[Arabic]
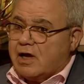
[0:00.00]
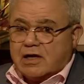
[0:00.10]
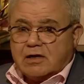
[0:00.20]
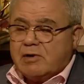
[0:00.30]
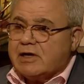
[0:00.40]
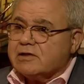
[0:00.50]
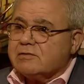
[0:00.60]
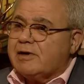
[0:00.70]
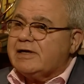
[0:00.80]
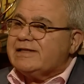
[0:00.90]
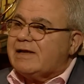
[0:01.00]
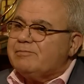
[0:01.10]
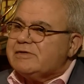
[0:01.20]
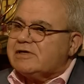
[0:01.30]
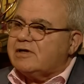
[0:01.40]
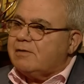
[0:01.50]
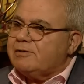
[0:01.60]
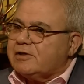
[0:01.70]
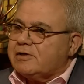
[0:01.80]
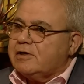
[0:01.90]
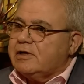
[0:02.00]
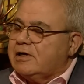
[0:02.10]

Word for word: انا ما كنت ما كنت حبذها ابدا